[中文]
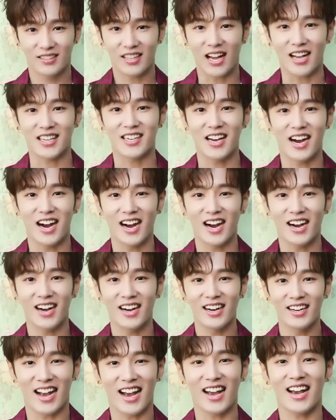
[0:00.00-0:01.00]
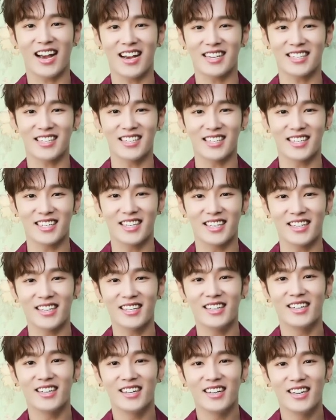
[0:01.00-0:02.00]
大家开开心
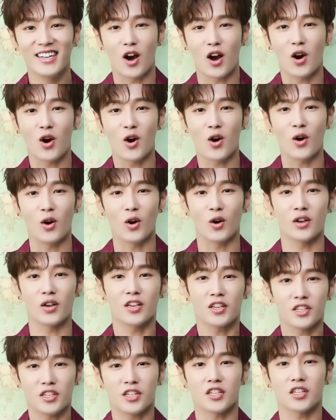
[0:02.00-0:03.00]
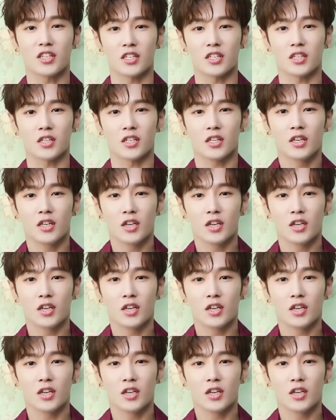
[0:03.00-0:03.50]
心，然后一起